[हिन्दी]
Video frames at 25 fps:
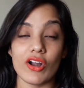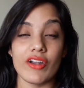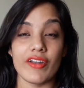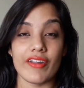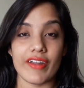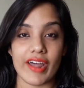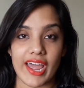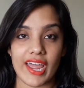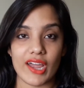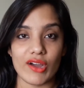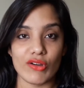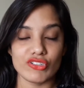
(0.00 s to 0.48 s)
और
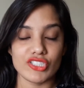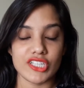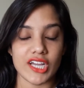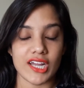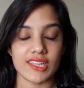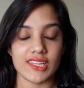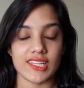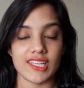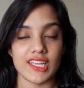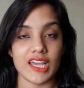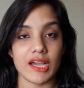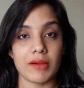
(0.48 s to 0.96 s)
ड्राई हो
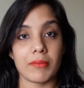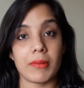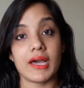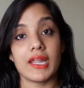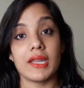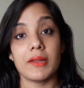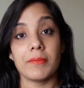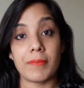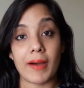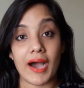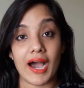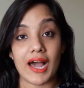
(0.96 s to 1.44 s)
जाती है
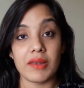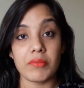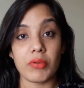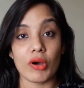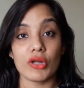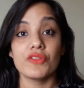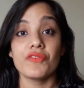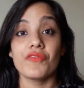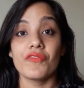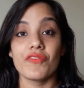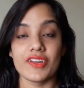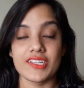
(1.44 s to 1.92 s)
हमारे बाल
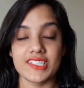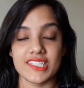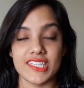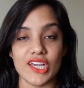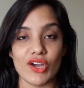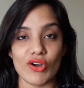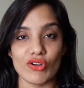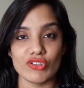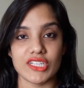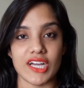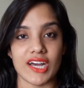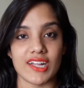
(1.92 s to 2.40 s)
बहुत
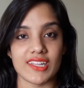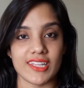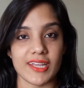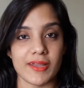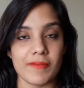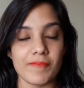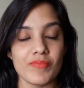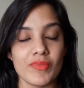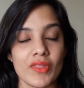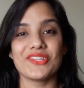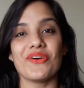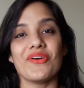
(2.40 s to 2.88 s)
फ्रिजी हो
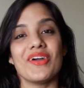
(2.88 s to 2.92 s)
जाते हैं